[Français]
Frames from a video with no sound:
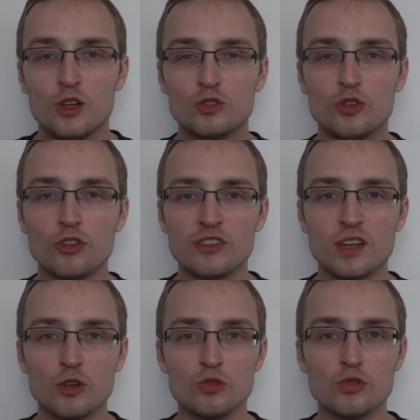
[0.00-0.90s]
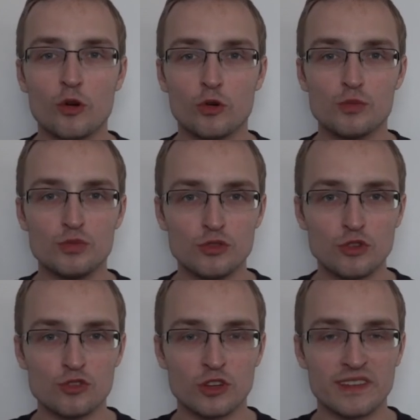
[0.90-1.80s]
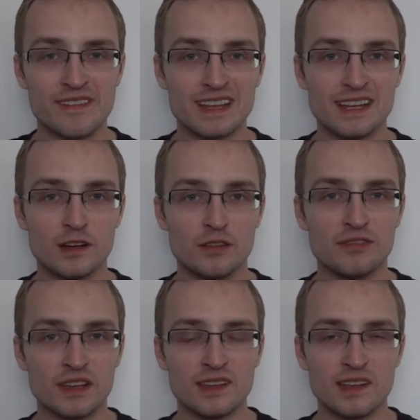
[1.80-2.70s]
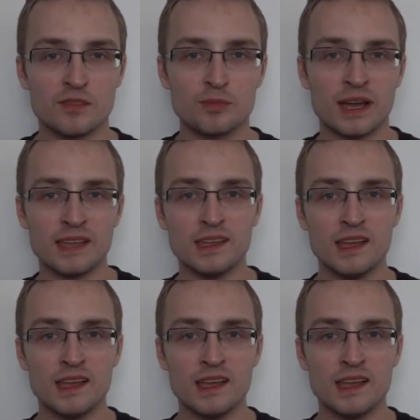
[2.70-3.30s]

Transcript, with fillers: Deux anciens Lensois ont eu plus de chance avec les face à l'Espagne.